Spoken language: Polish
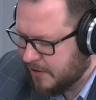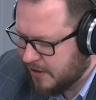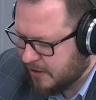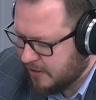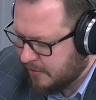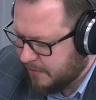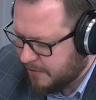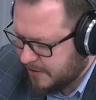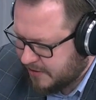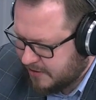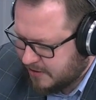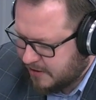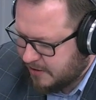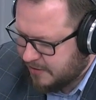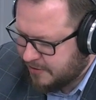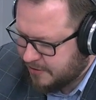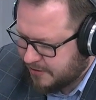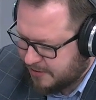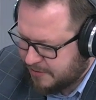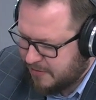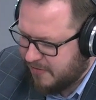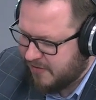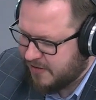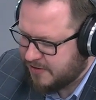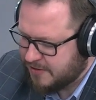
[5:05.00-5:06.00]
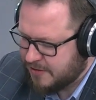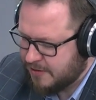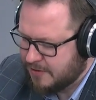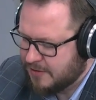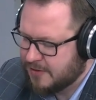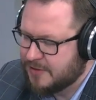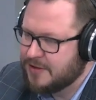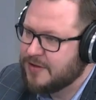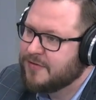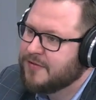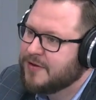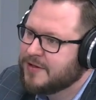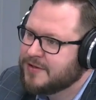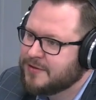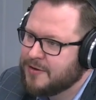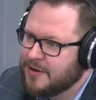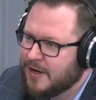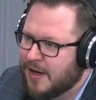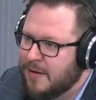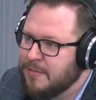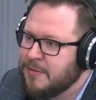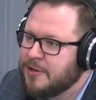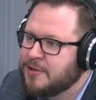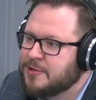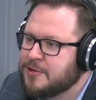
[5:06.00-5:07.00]
pan jako prezydent rozmawiać tylko z
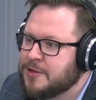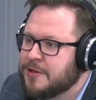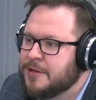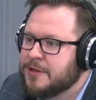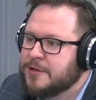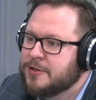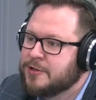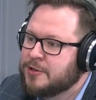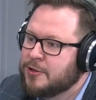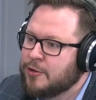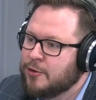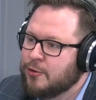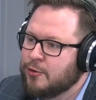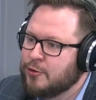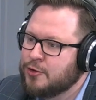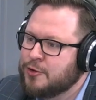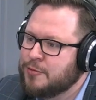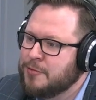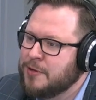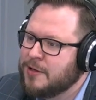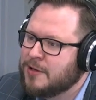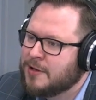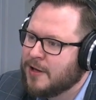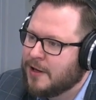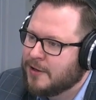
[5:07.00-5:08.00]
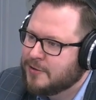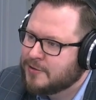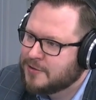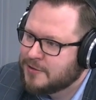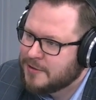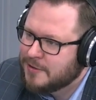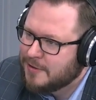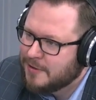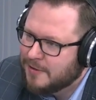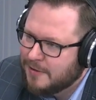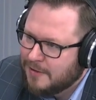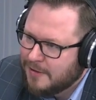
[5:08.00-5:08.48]
inwestorami, czy z ludźmi też?